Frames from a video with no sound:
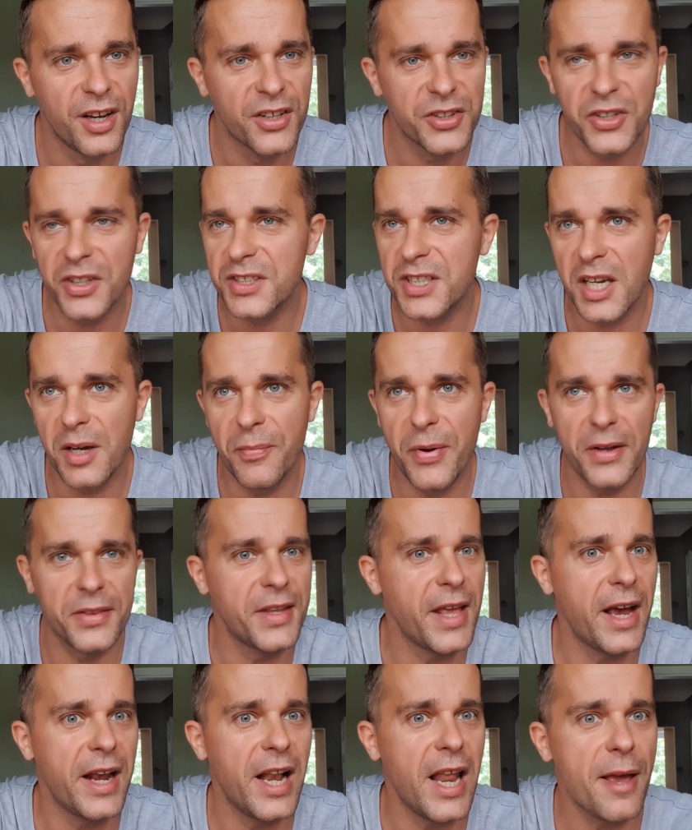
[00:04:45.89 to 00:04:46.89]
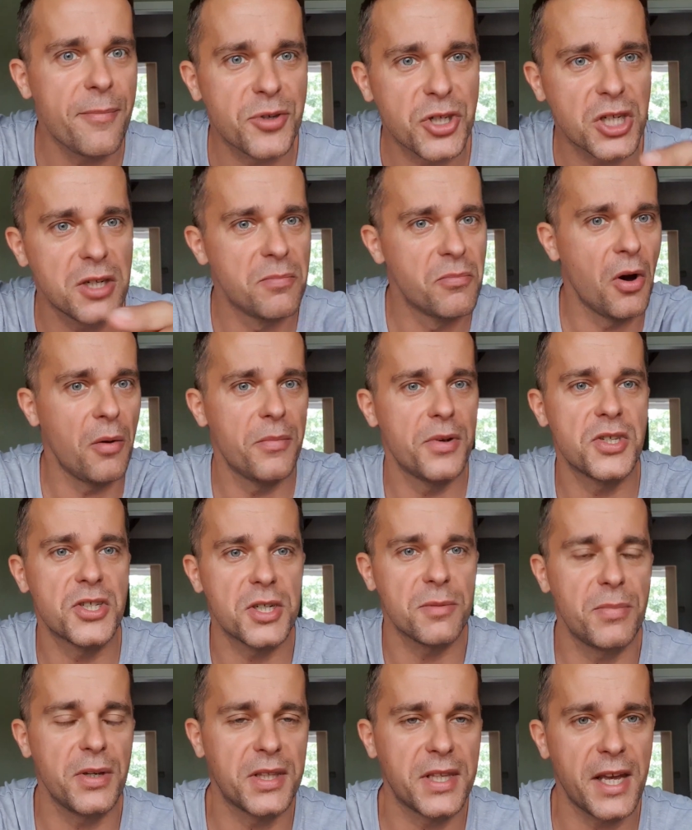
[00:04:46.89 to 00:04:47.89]
to jest chyba najlepszy moment,
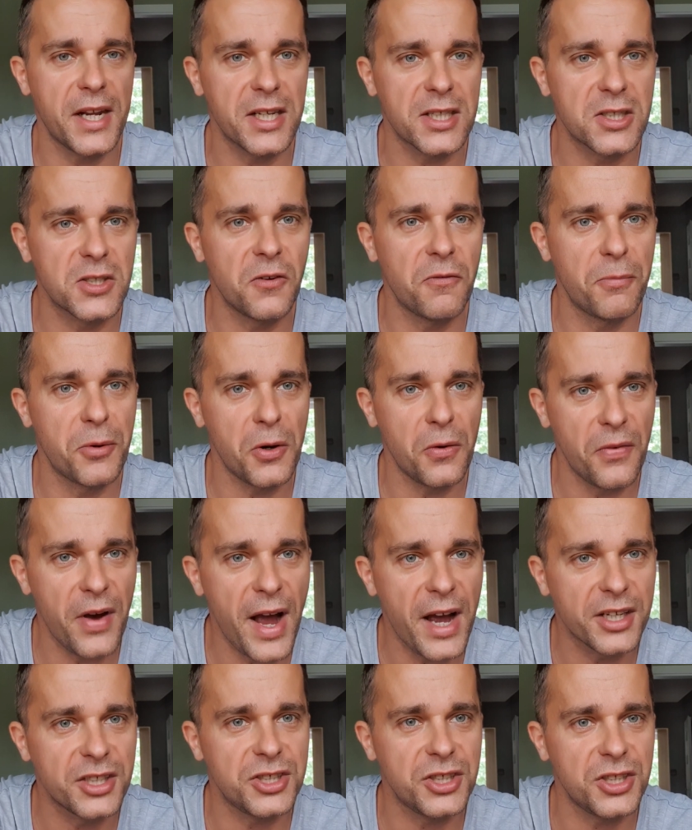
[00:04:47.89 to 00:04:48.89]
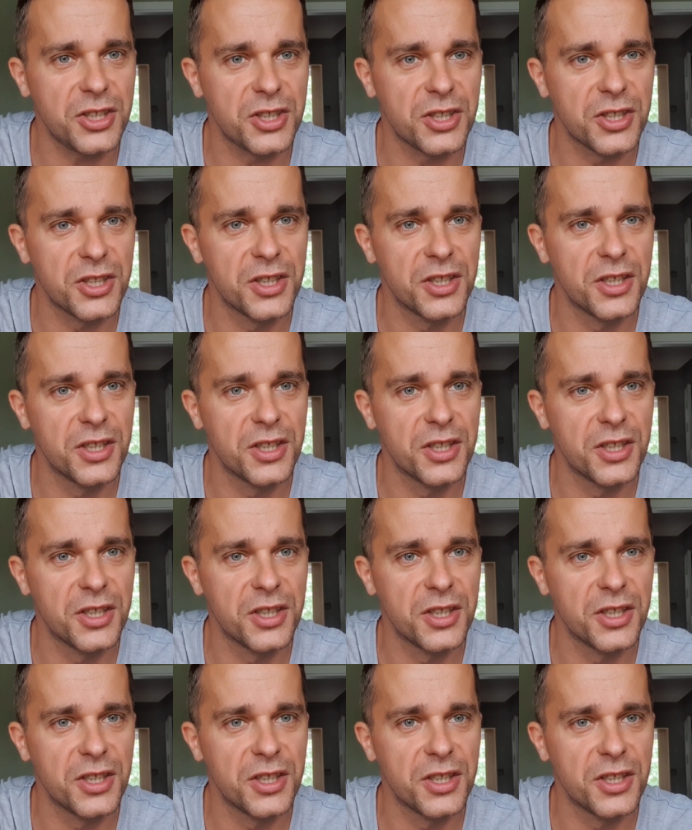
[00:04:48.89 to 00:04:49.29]
żeby teraz to wprowadzić.